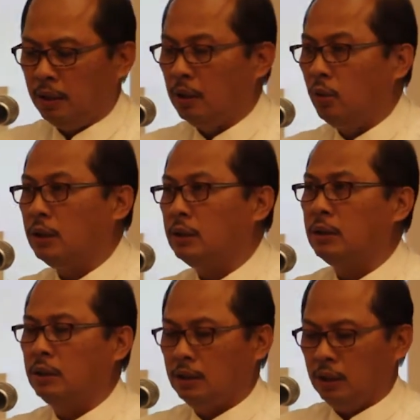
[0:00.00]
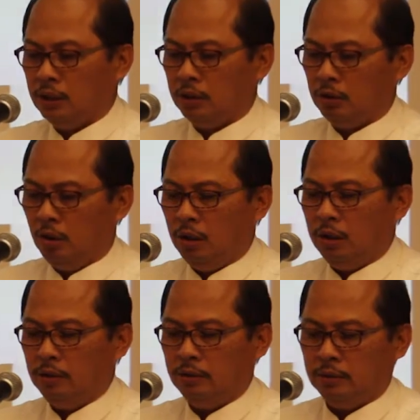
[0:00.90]
pada ruas sejajar
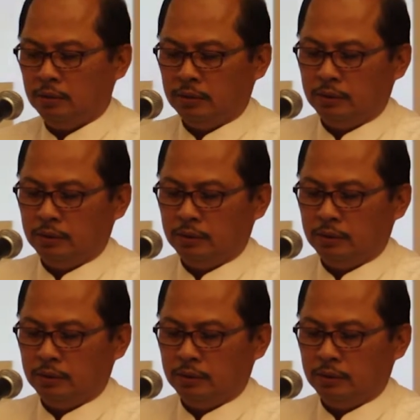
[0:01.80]
tol,